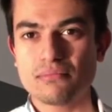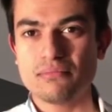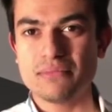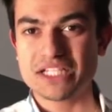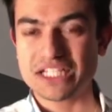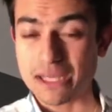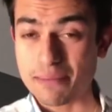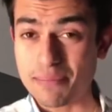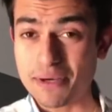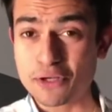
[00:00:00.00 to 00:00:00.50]

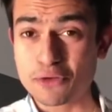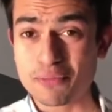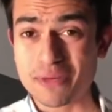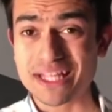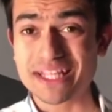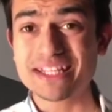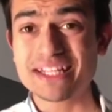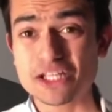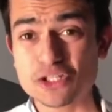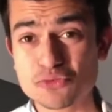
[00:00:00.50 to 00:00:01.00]
Mais je rappelle que
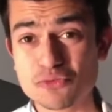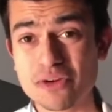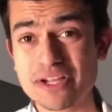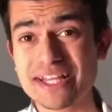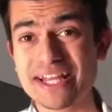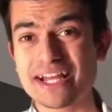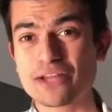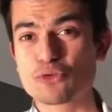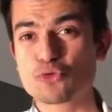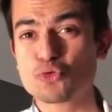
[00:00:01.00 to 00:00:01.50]
Madrid a souvent
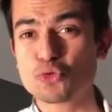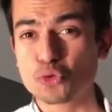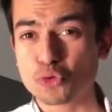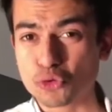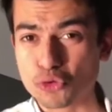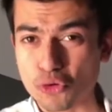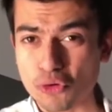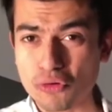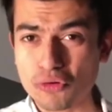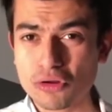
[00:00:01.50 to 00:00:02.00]
été un
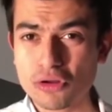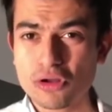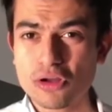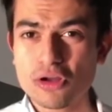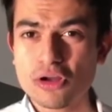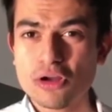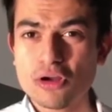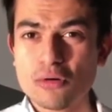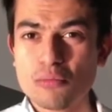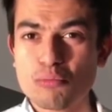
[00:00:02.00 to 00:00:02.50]
tournant
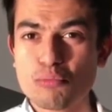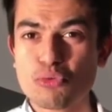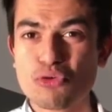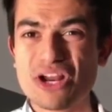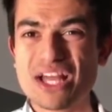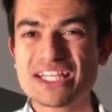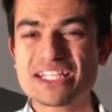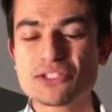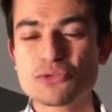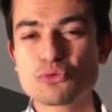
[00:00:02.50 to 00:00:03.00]
pour
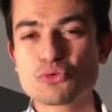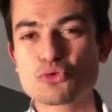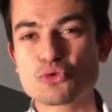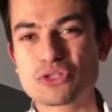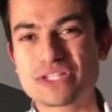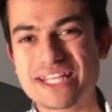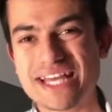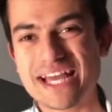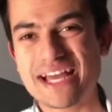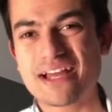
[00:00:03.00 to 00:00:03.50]
la saison
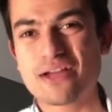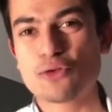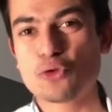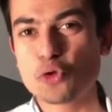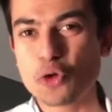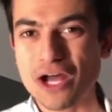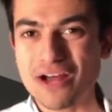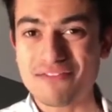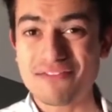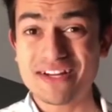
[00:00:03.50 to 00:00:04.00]
sur terre
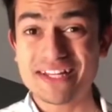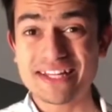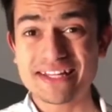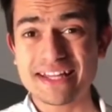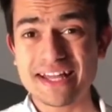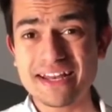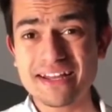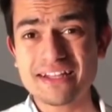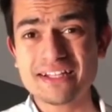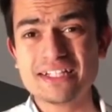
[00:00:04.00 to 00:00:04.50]
de Rafael
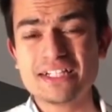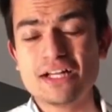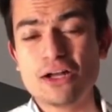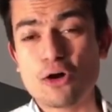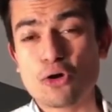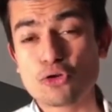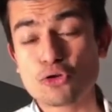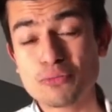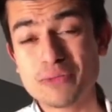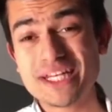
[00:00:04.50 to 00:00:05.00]
Nadal.
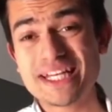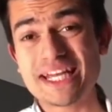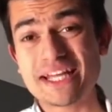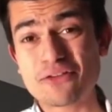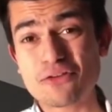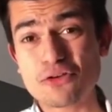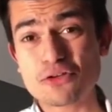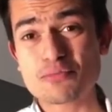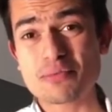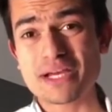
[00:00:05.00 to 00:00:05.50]
En
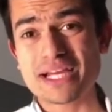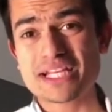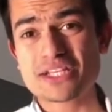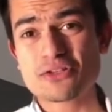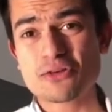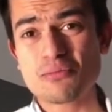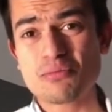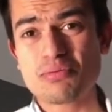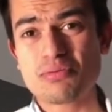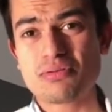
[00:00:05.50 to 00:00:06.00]
2014, par
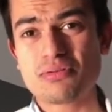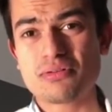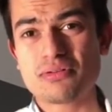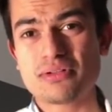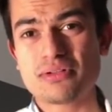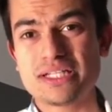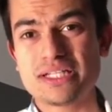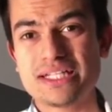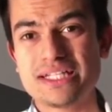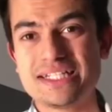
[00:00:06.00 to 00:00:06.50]
exemple,
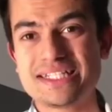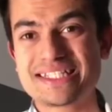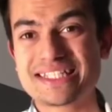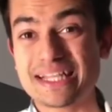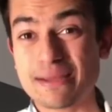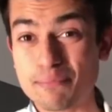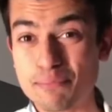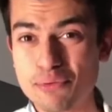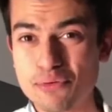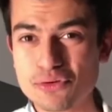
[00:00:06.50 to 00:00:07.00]
il
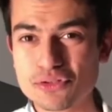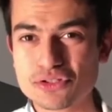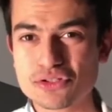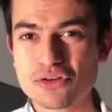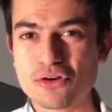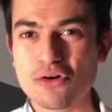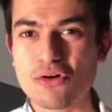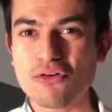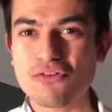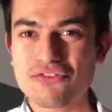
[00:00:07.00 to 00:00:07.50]

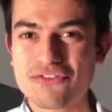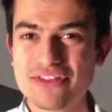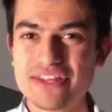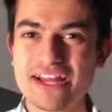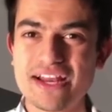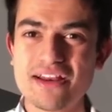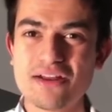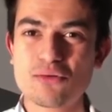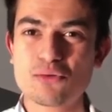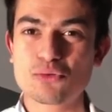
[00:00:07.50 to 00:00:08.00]
s'impose en
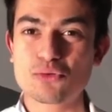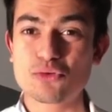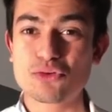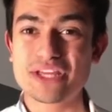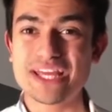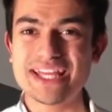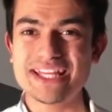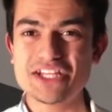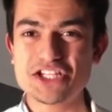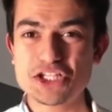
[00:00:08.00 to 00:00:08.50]
finale contre
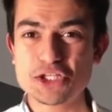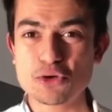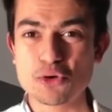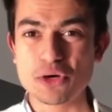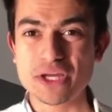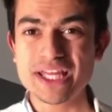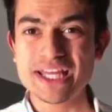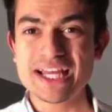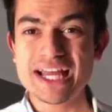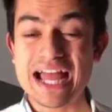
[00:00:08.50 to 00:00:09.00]
Kei
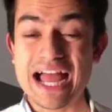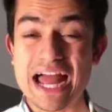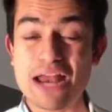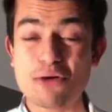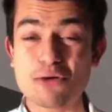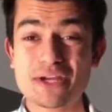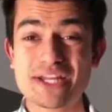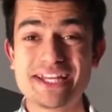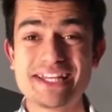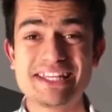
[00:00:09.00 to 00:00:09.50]
Nishikori
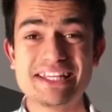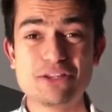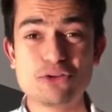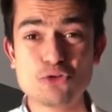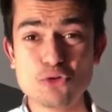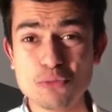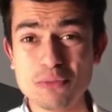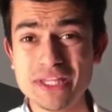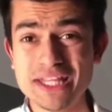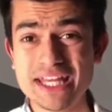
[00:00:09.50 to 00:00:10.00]
alors qu'il était
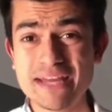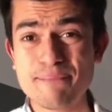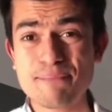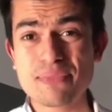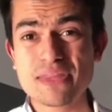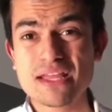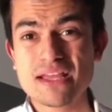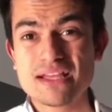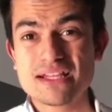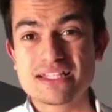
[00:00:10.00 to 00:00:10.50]

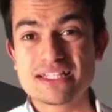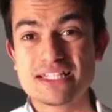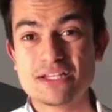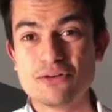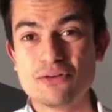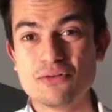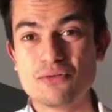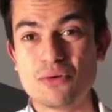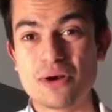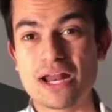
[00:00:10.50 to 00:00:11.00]
dominé. C'est
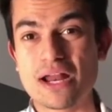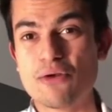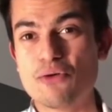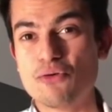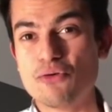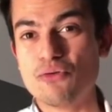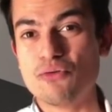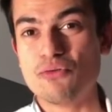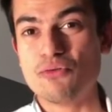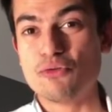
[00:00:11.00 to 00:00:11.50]
le, voilà,
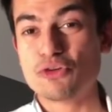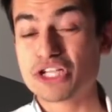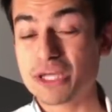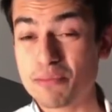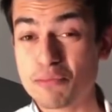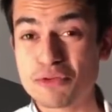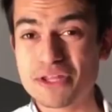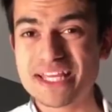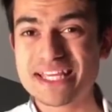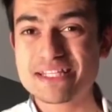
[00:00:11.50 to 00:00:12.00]
le,
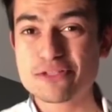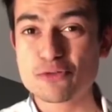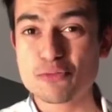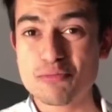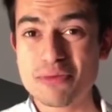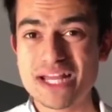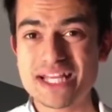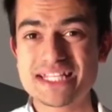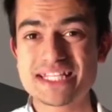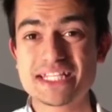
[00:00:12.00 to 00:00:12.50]
japonais qui se
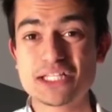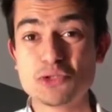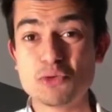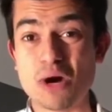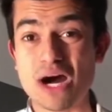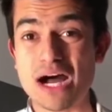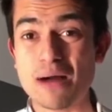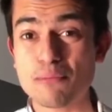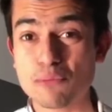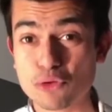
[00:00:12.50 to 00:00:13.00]
blesse, qui
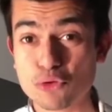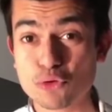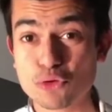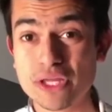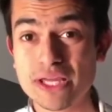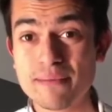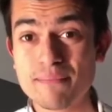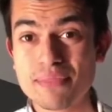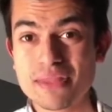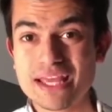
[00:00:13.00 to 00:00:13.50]
doit
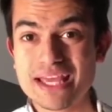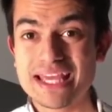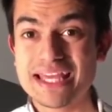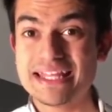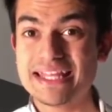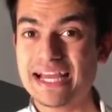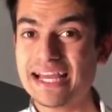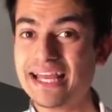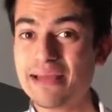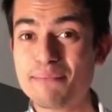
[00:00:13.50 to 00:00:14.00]
abandonner.
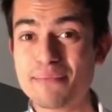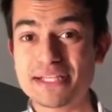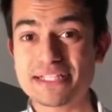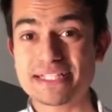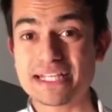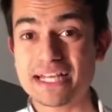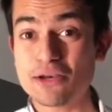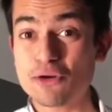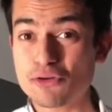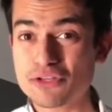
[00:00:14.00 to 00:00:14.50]
Et derrière, bah,
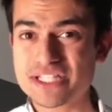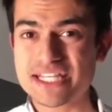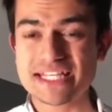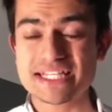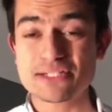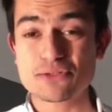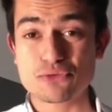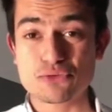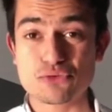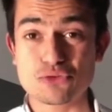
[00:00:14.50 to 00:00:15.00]
ça lance sa
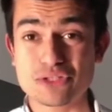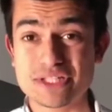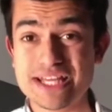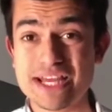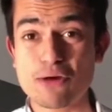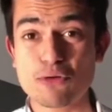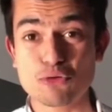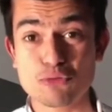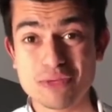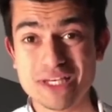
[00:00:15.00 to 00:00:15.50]
saison sur
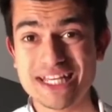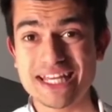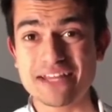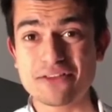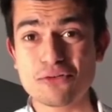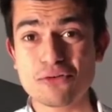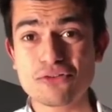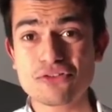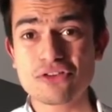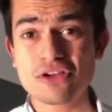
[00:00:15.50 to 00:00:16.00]
terre en
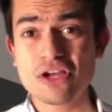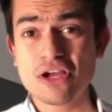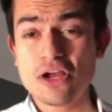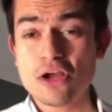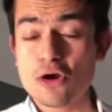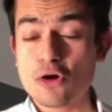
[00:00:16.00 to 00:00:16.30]
2014.